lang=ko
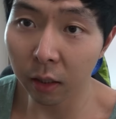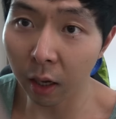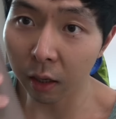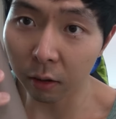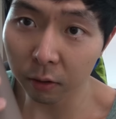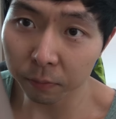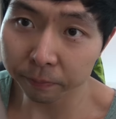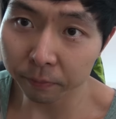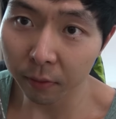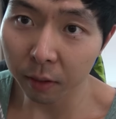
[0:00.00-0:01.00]
게이너
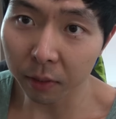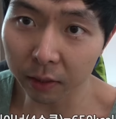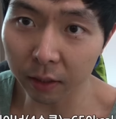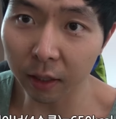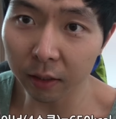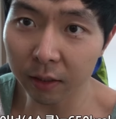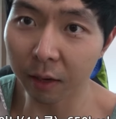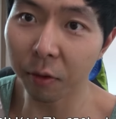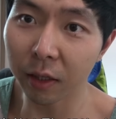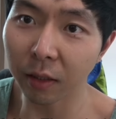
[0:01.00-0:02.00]
맛있게
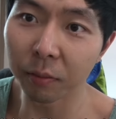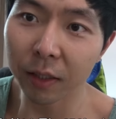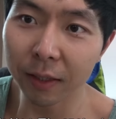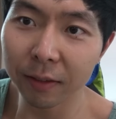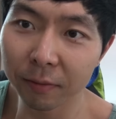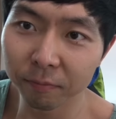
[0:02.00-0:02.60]
잘 먹겠습니다